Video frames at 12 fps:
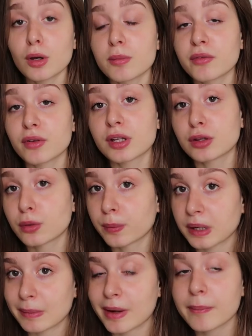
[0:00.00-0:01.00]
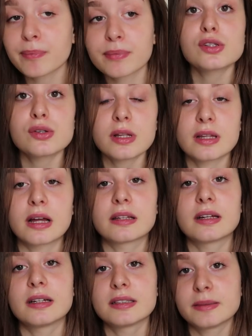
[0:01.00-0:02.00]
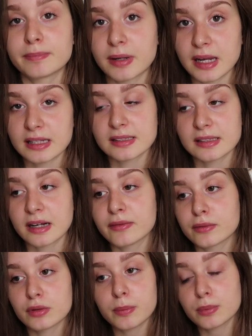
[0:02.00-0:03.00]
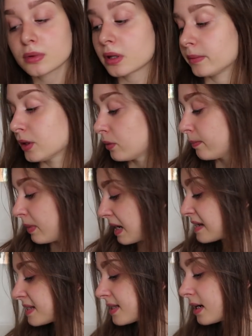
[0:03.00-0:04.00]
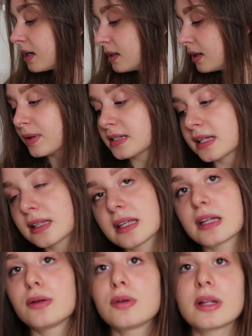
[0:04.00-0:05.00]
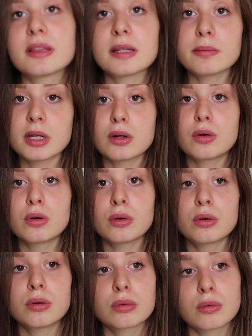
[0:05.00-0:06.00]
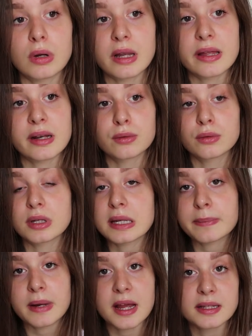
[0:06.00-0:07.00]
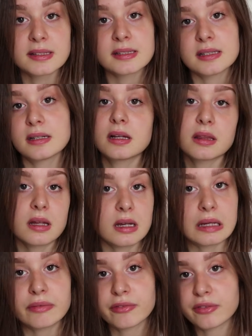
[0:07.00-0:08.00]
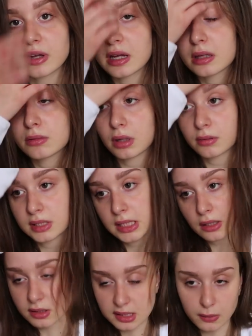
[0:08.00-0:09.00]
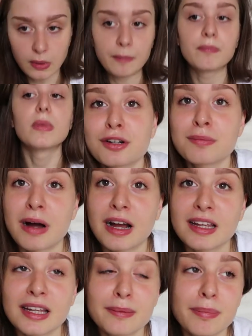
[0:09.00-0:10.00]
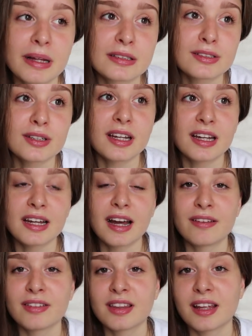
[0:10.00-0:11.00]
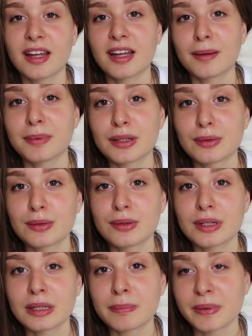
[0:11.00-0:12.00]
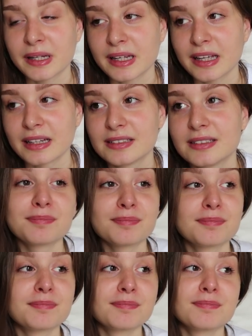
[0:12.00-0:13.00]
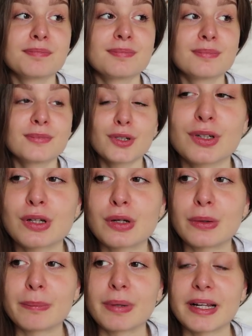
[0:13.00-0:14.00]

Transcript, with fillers: come vi ho detto prima sono andata in palestra avevo un appuntamento in palestra per sentire un attimino quali erano i prezzi le tariffe e tutte queste cose qua ormai penso che avete capito il perché tornerò in